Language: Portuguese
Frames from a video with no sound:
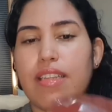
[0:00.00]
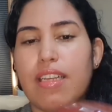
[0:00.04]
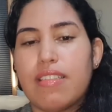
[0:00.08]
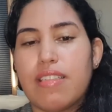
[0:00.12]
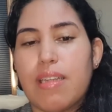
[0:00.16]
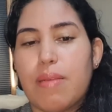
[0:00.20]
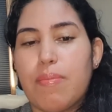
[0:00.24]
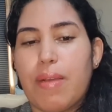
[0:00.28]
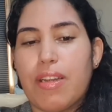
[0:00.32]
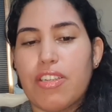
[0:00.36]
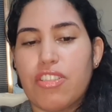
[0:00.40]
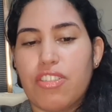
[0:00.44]

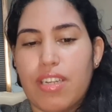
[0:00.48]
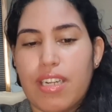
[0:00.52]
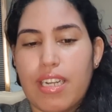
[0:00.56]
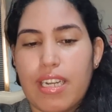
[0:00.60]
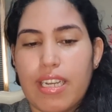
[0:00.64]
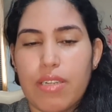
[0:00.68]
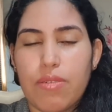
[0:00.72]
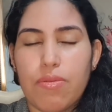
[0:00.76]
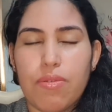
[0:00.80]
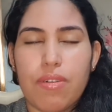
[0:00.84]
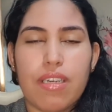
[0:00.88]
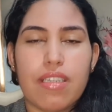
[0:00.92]
dessa máscara
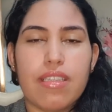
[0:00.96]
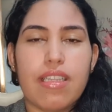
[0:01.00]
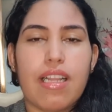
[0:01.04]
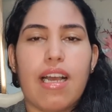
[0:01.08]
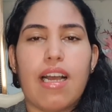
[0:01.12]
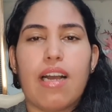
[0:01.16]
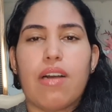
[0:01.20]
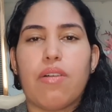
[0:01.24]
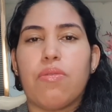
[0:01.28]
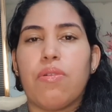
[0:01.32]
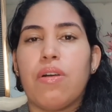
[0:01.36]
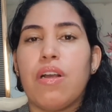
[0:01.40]
aqui no
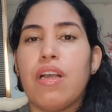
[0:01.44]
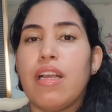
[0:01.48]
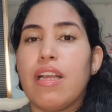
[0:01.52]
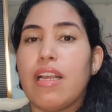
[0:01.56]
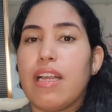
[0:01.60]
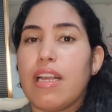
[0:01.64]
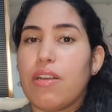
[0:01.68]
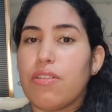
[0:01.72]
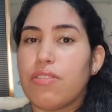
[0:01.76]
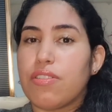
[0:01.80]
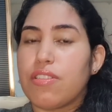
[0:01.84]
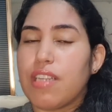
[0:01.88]
canal.
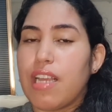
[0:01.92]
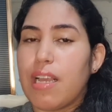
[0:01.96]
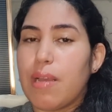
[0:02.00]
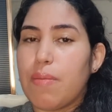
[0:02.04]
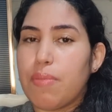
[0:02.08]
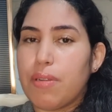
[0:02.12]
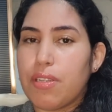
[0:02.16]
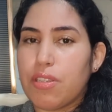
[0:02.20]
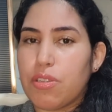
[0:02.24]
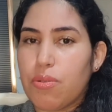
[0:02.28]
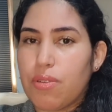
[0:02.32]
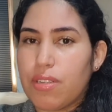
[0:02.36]
Eu
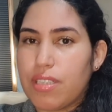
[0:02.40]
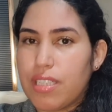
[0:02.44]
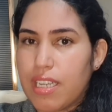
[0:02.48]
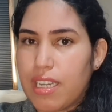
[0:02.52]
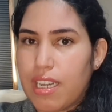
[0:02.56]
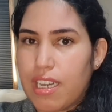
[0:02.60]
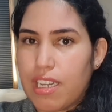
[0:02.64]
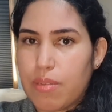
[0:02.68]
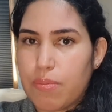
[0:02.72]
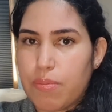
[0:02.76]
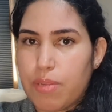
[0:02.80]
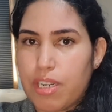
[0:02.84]
sempre estou
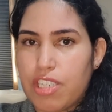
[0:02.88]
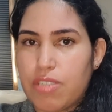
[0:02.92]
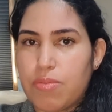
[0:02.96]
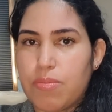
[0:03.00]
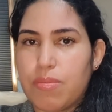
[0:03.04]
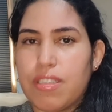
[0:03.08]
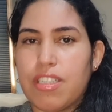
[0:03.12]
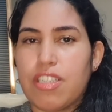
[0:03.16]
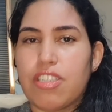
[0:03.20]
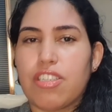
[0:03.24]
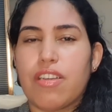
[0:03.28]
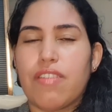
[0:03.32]
indicando para as
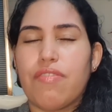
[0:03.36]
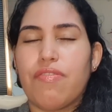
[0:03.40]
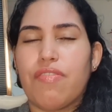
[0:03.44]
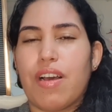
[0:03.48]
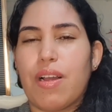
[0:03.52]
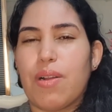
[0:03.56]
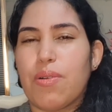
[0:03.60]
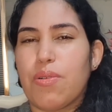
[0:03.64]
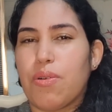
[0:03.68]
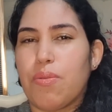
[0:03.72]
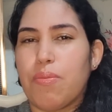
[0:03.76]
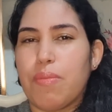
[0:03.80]
meninas que
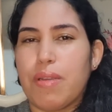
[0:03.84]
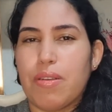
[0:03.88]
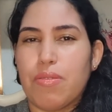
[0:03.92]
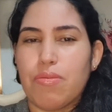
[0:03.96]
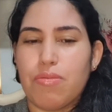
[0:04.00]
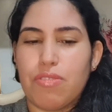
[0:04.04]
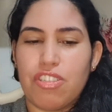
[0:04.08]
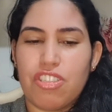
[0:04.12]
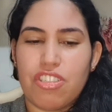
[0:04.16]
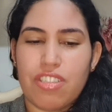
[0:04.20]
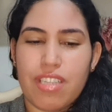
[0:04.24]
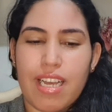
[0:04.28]
falam comigo
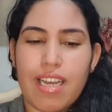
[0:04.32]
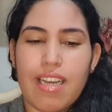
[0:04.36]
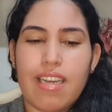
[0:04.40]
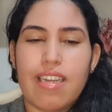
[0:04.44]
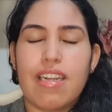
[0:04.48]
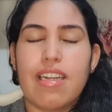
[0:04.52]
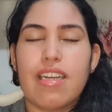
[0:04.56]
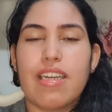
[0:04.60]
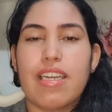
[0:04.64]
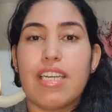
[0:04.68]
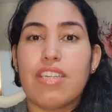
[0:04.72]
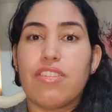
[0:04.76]
no
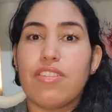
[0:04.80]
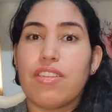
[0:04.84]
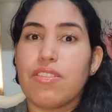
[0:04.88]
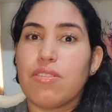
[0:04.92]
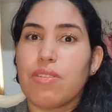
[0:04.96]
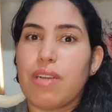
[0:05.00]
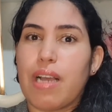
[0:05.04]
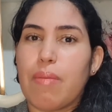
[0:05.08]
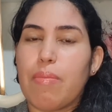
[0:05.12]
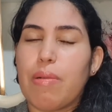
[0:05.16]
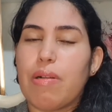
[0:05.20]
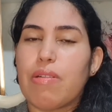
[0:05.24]
Instagram que às
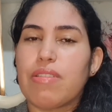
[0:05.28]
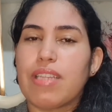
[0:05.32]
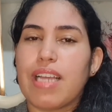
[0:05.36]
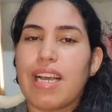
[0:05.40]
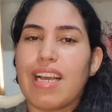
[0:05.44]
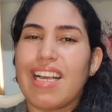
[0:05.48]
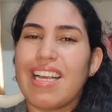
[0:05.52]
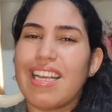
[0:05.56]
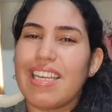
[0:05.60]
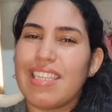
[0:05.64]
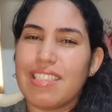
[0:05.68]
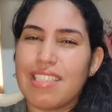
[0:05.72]
vezes o cabelo
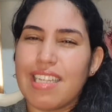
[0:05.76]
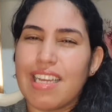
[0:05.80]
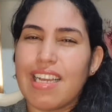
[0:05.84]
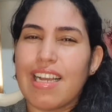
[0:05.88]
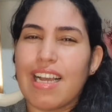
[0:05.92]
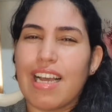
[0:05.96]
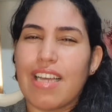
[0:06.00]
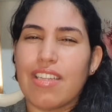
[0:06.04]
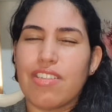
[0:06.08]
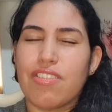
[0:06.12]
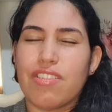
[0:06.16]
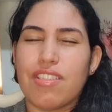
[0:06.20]
está
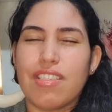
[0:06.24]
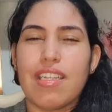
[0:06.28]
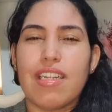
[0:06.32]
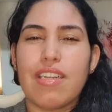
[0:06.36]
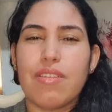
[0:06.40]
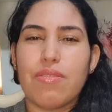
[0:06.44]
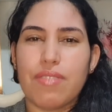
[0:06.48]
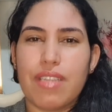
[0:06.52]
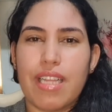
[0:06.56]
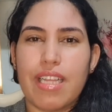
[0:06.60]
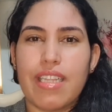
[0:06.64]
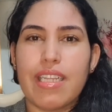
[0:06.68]
ressecado, às vezes
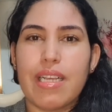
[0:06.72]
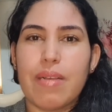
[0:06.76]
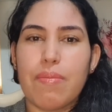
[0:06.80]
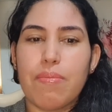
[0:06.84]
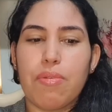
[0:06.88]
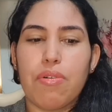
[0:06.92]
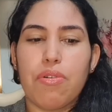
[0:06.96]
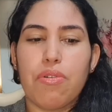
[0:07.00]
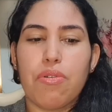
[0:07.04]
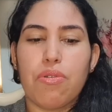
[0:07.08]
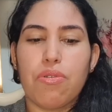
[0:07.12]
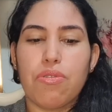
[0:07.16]
ele não está nem
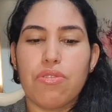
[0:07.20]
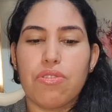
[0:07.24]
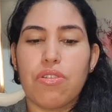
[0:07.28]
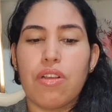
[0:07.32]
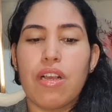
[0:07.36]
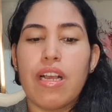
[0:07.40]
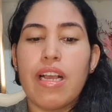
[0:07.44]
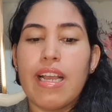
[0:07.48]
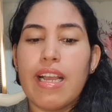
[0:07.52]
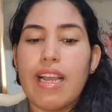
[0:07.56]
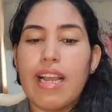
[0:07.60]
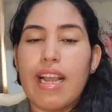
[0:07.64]
poroso,
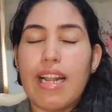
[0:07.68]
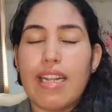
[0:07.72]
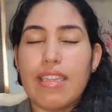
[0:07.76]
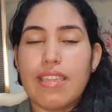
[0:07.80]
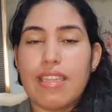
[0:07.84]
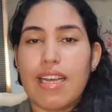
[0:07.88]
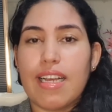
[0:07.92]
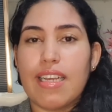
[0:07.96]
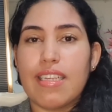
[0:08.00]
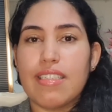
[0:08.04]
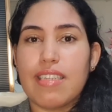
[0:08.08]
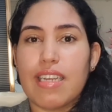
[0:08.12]
ele
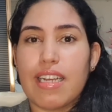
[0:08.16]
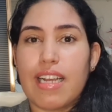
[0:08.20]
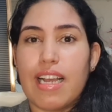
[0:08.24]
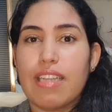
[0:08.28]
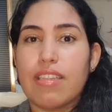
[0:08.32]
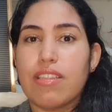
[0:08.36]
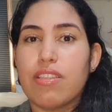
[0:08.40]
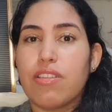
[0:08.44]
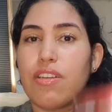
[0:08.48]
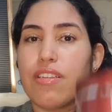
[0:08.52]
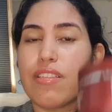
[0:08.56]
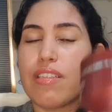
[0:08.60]
está
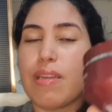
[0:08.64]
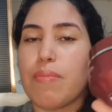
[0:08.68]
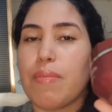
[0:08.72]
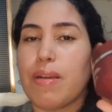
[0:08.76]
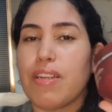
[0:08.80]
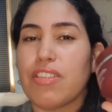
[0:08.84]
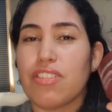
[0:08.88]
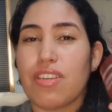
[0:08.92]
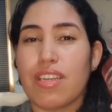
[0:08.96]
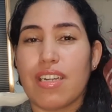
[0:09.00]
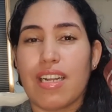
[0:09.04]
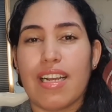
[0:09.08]
ressecado, então essa
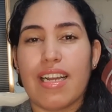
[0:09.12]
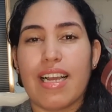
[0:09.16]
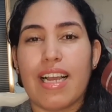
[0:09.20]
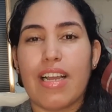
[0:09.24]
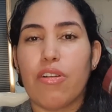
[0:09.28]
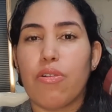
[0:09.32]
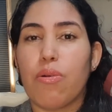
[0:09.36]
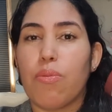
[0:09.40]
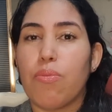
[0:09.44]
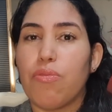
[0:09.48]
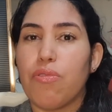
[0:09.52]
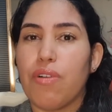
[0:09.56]
máscara
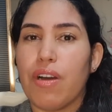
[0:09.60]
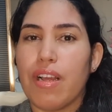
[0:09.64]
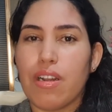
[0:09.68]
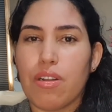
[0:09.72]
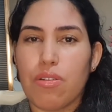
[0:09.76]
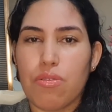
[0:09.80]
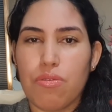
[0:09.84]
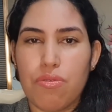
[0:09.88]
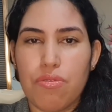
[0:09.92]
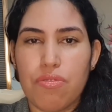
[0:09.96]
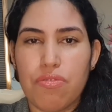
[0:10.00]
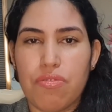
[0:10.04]
cai como uma
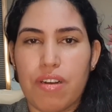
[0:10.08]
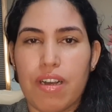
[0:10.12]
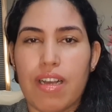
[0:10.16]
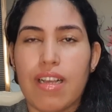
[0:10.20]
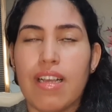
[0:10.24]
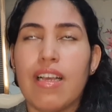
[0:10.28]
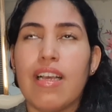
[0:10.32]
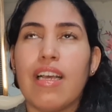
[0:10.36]
luva.